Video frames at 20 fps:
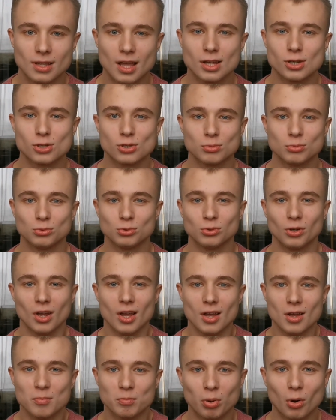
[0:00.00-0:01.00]
нашему
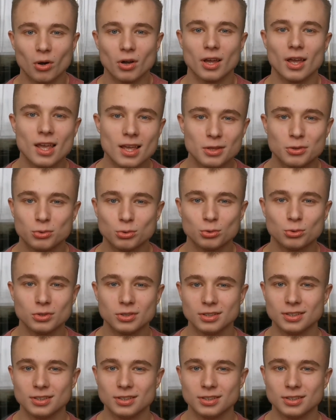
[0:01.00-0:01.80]
поэту